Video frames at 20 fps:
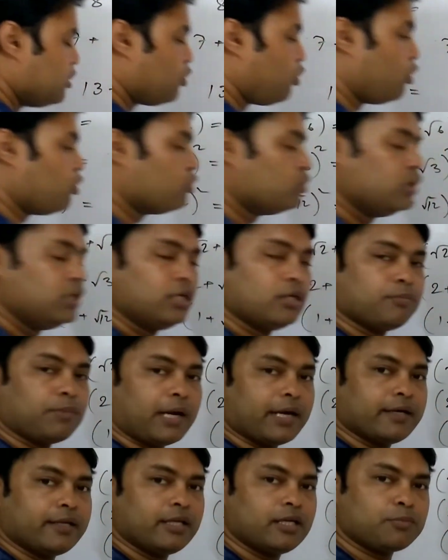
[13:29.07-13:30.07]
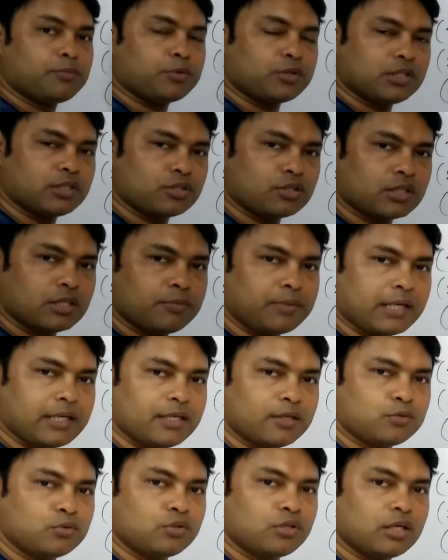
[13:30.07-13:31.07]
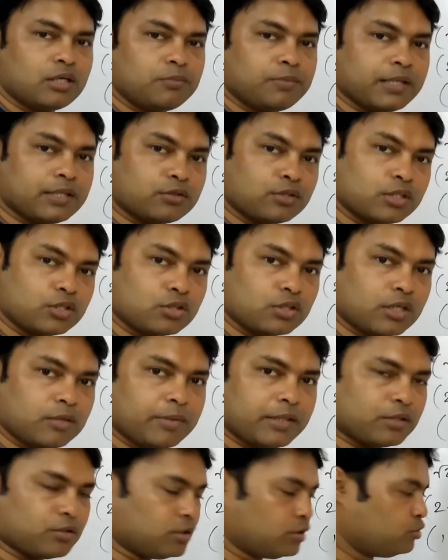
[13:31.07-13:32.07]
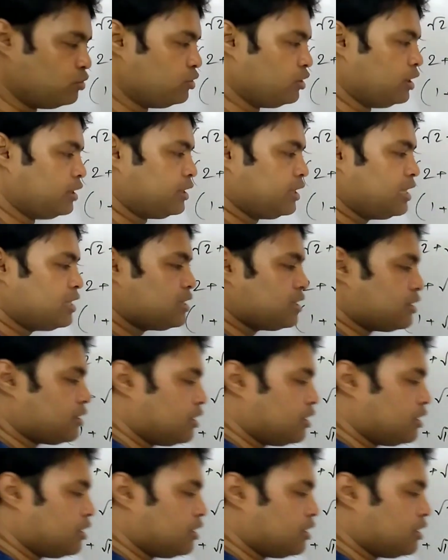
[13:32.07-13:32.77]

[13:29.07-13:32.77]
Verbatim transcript: করণীর বাইরের পদের সঙ্গে বাইরে গুণ হয় ভেতরের সঙ্গে ভেতরে গুণ হয় ঠিক আছে